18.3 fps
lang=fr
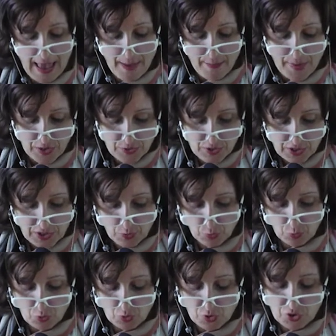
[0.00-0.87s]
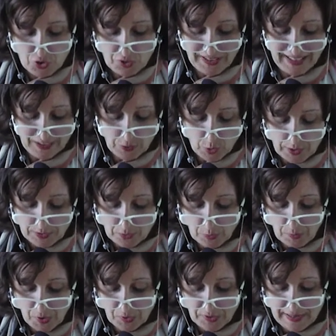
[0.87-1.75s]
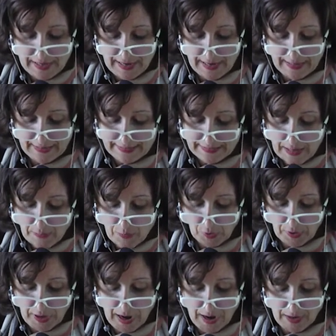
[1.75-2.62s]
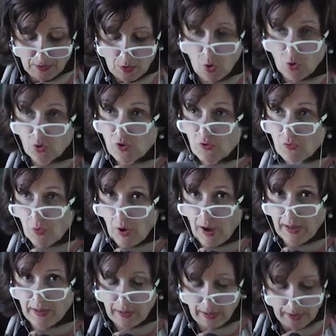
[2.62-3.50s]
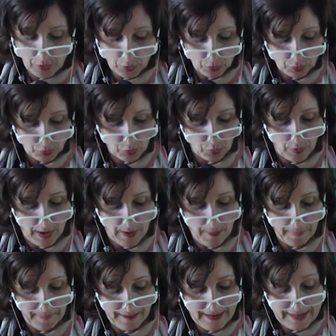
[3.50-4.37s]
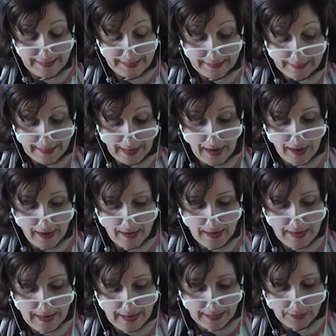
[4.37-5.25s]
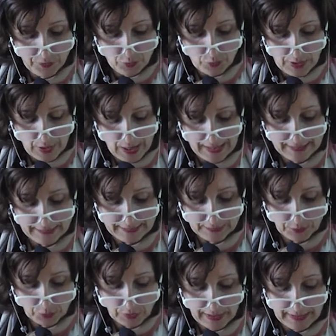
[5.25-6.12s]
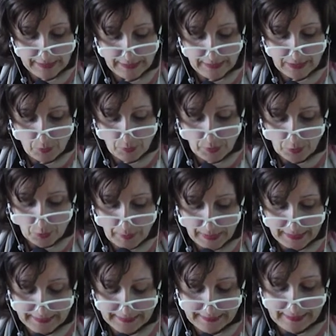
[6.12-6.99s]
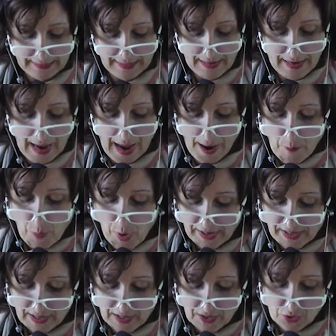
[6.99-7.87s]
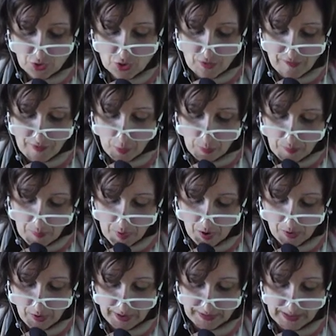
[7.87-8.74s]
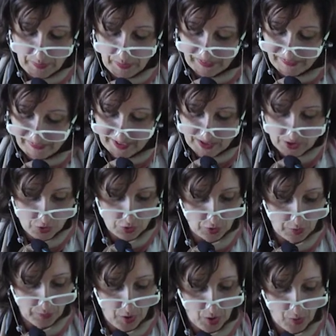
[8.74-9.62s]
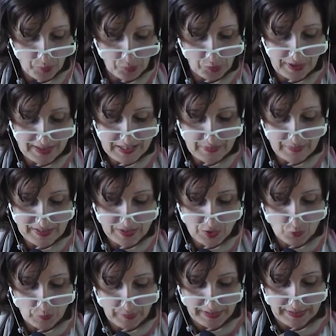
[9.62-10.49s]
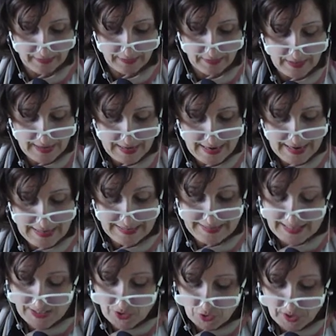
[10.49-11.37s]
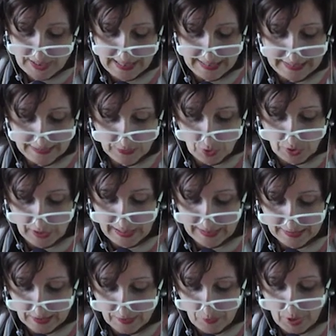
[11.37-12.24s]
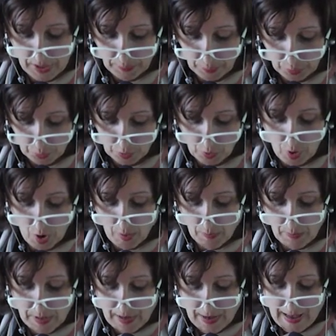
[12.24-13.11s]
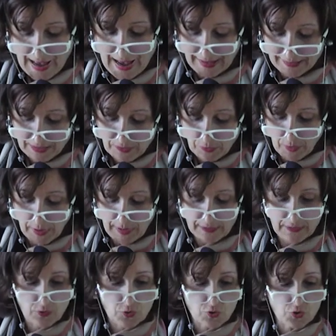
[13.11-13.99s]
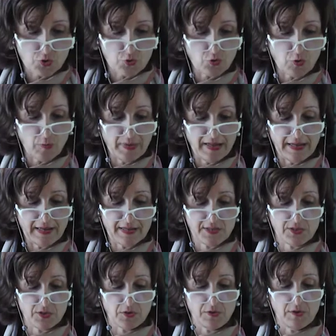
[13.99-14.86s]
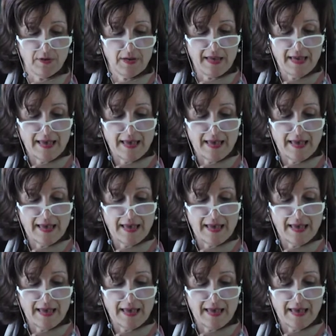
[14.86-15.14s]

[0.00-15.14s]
mais aussi une notion étroitement liée à l'idée morale, au devoir et au droit. L'État est une loi naturelle de l'humanité, un moyen de développement et de perfectionnement pour l'espèce humaine. L'État social est donc un devoir pour l'homme, un devoir dans une obligation